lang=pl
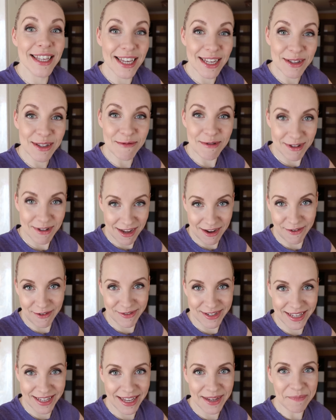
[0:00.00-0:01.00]
dietą
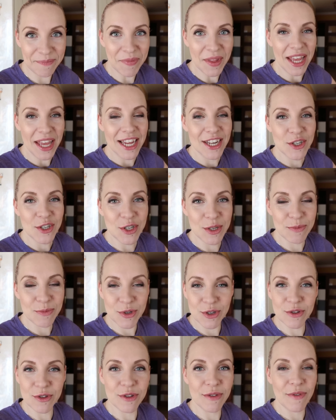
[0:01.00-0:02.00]
chodakowskiej, czyli
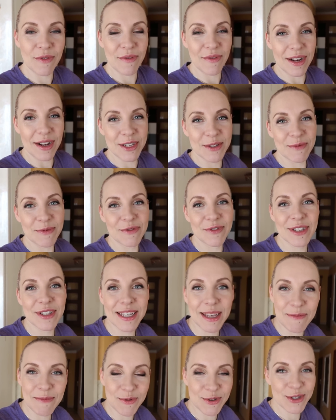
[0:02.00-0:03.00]
przygotowywaliśmy
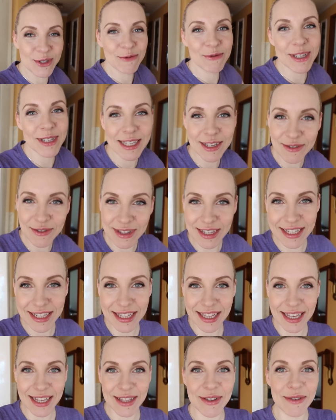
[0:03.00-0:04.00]
wszystkie posiłki zgodnie
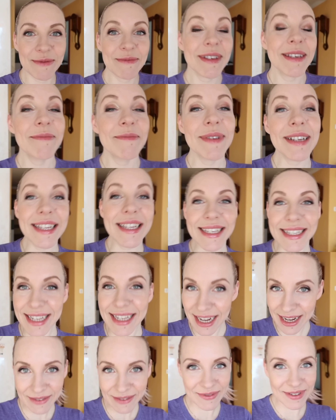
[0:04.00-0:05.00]
z dietą i byli
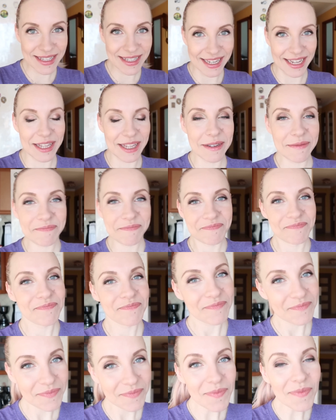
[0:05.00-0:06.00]
zachwyceni
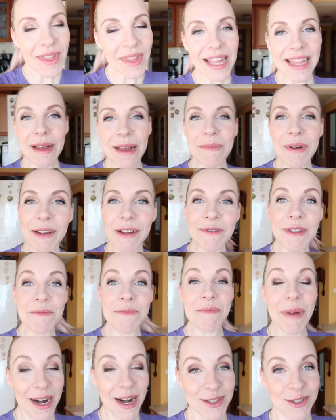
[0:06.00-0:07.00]

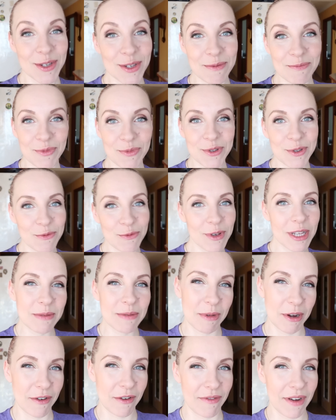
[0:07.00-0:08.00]
naprawdę bardzo im posiłki
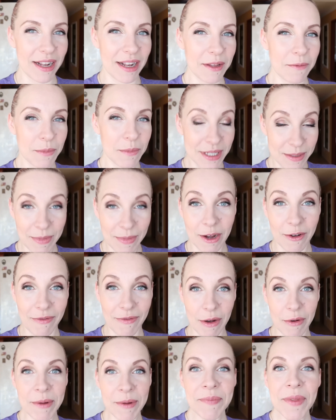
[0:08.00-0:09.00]
smakowali,
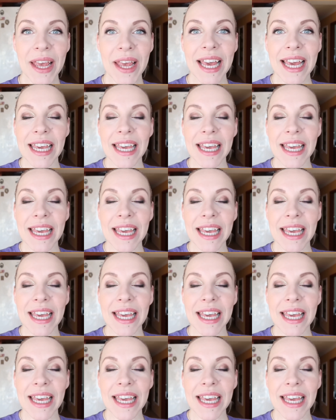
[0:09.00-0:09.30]
smakowały